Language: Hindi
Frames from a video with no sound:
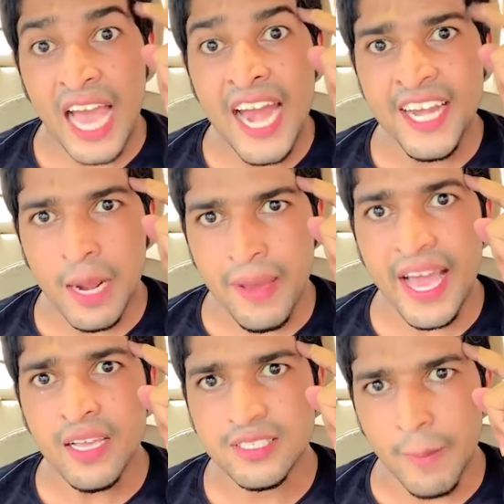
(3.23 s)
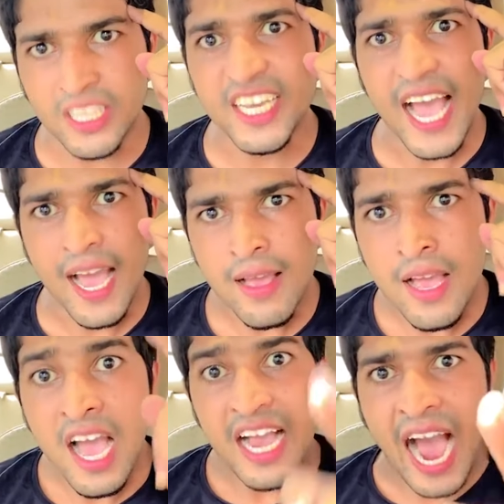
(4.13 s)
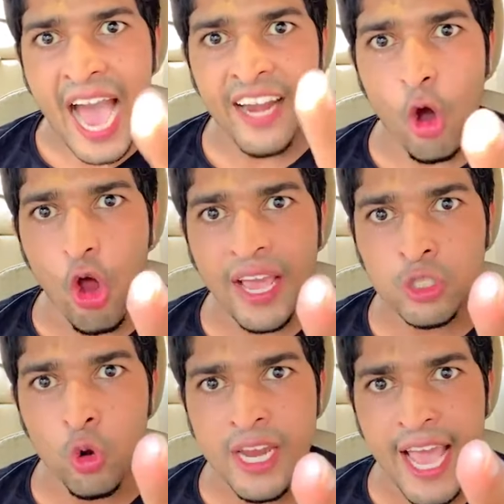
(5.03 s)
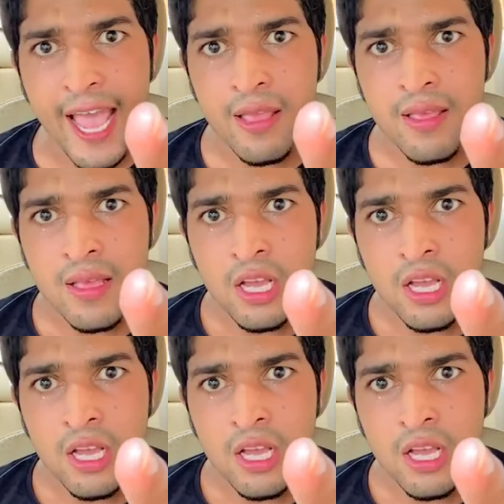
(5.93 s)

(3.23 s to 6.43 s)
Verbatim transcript: सेंटर में रख समझ गया कान खोल के सुन लिए